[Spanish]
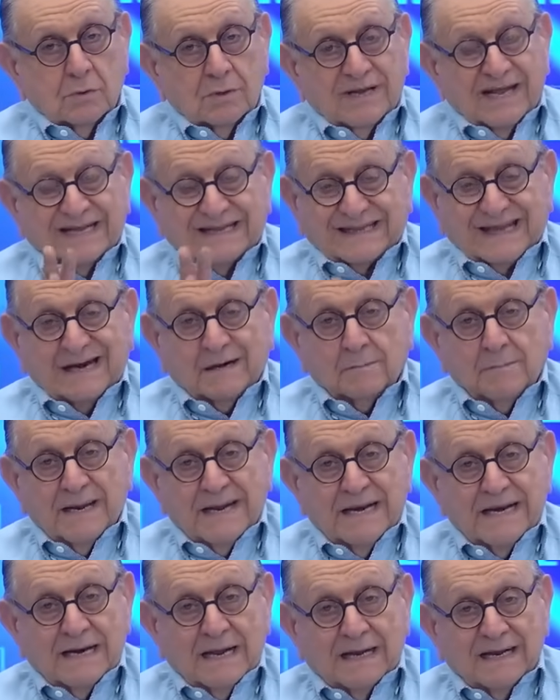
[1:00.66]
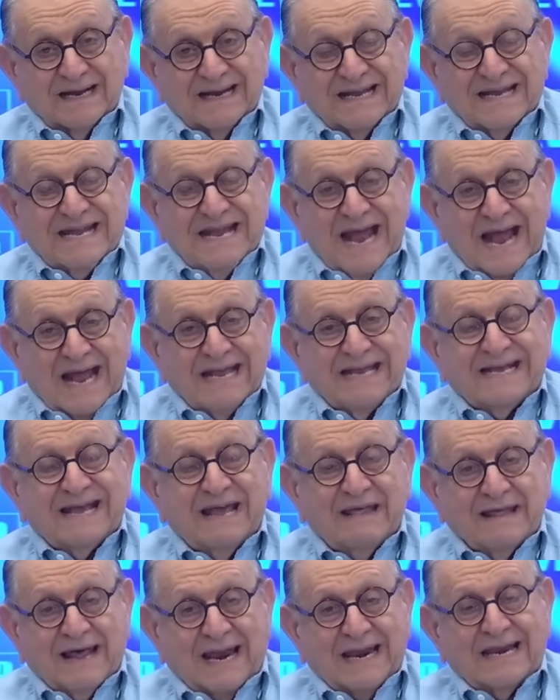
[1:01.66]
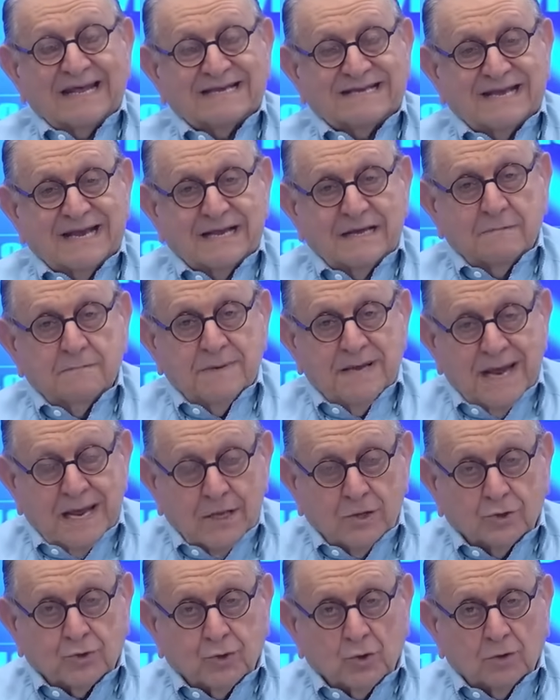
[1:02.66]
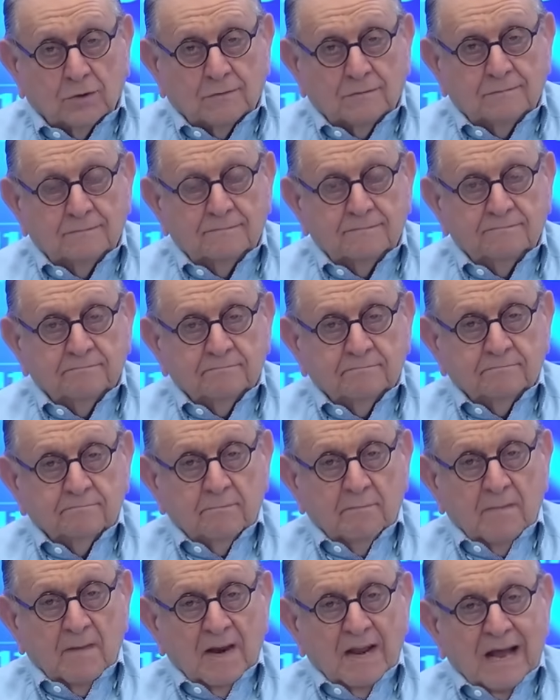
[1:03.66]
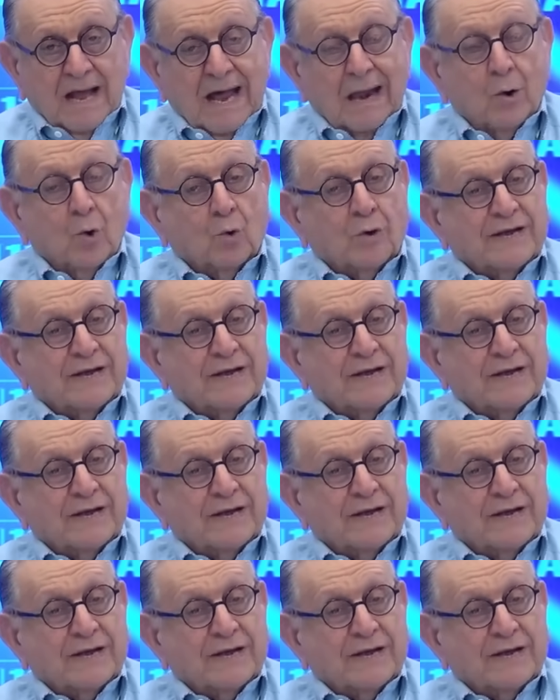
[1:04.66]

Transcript: que terminan y hay que darle seguimiento a lo